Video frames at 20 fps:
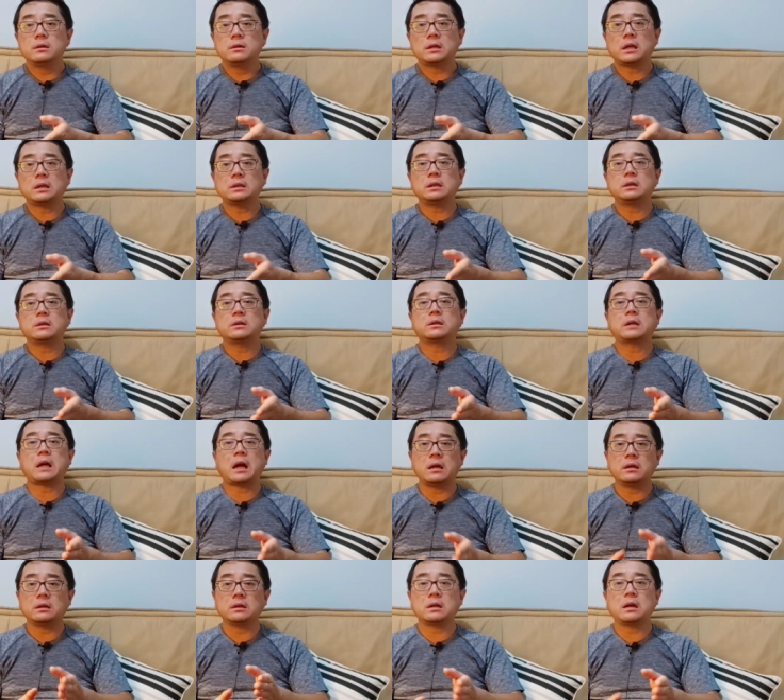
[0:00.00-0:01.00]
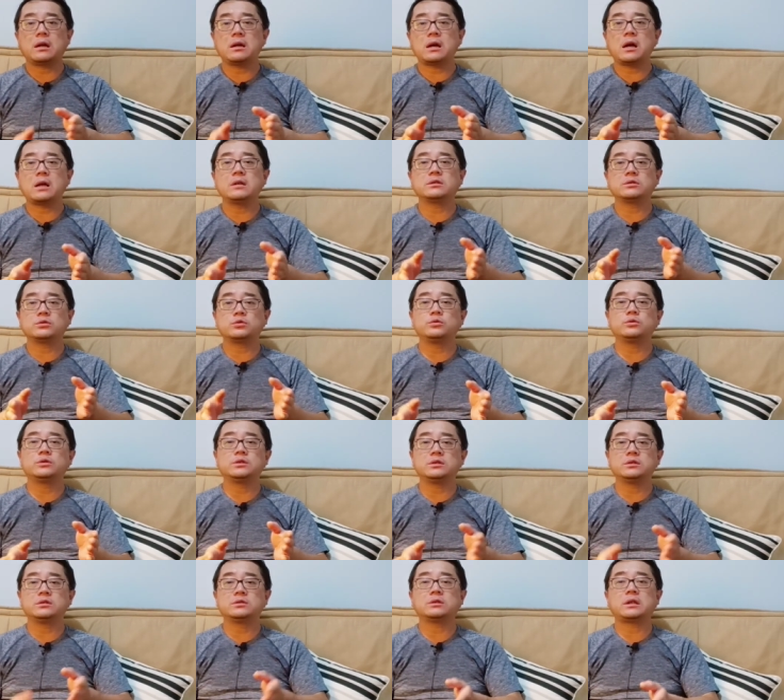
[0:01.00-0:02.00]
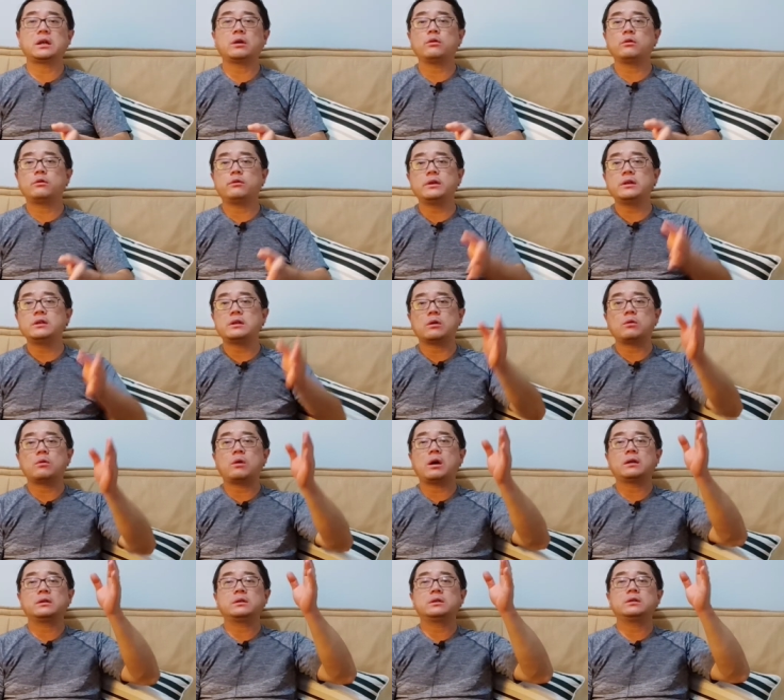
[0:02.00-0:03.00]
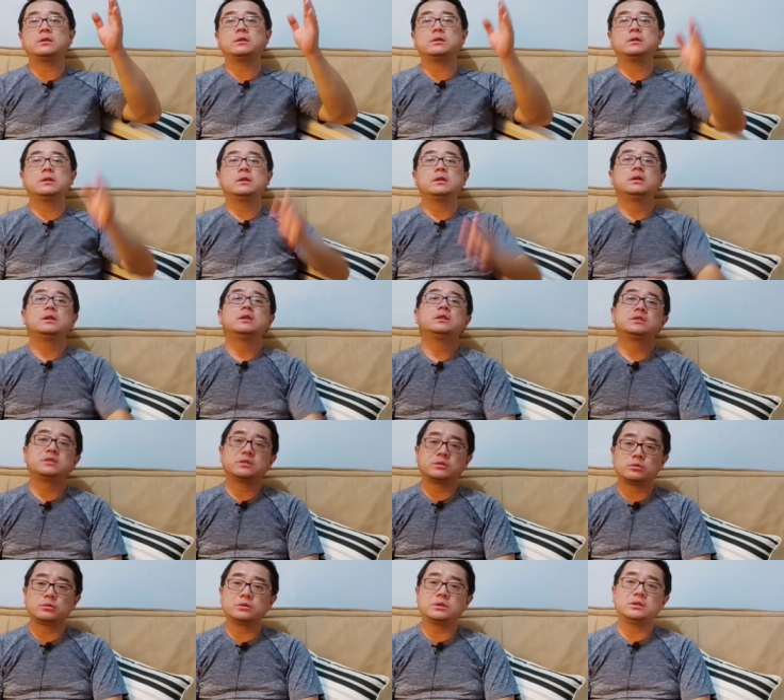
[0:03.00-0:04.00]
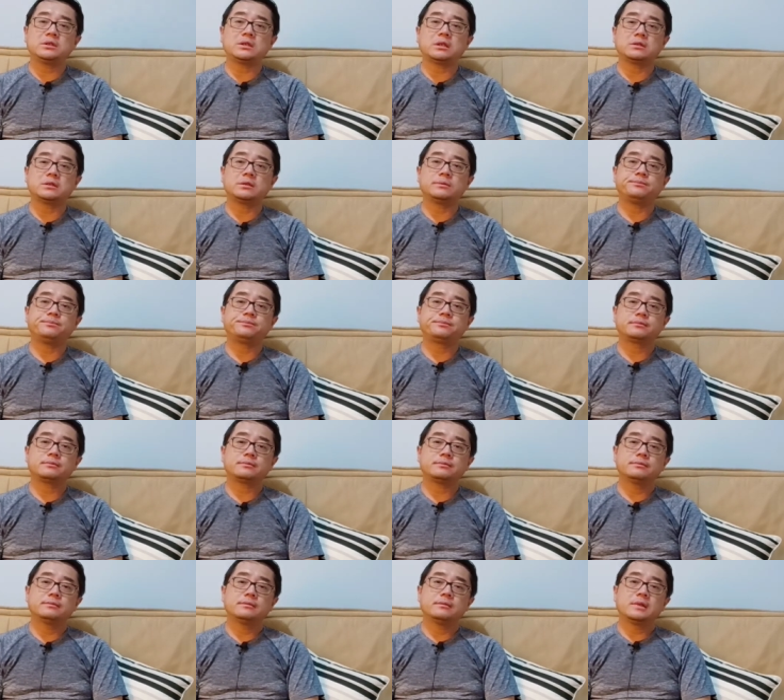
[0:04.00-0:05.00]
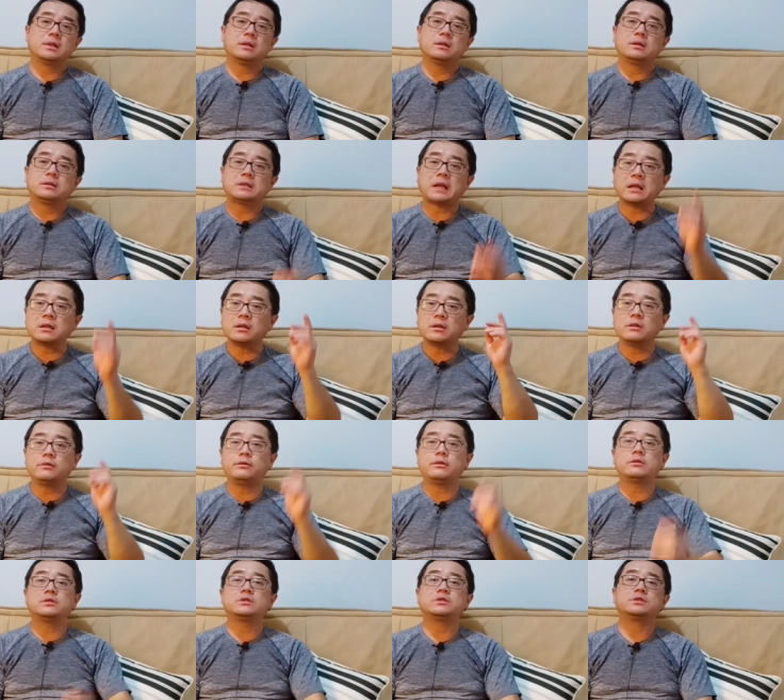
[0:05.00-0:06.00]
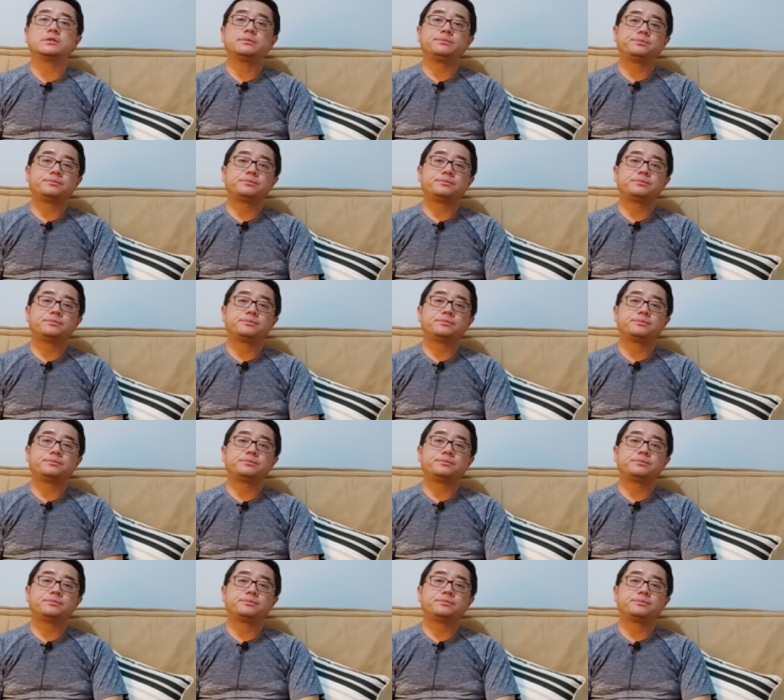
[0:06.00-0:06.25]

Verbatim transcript: 它在感染的刚开始初期的时候，它会非常快的一个指数性上升，达到一个峰值。